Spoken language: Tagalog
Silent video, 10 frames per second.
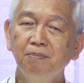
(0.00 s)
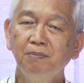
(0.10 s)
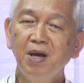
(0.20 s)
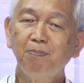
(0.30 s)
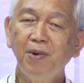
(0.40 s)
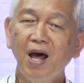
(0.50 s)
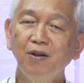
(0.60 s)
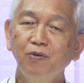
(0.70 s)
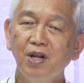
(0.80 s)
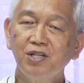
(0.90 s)
may
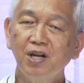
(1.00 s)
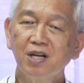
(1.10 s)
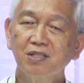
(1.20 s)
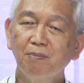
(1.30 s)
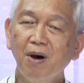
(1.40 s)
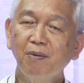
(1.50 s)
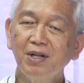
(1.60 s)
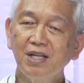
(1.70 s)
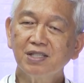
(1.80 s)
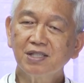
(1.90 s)
plano na siya sa
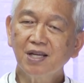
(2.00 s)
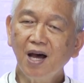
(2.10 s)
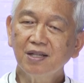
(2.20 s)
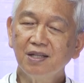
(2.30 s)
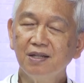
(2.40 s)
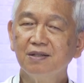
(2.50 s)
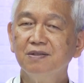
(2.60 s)
bawat isa sa atin.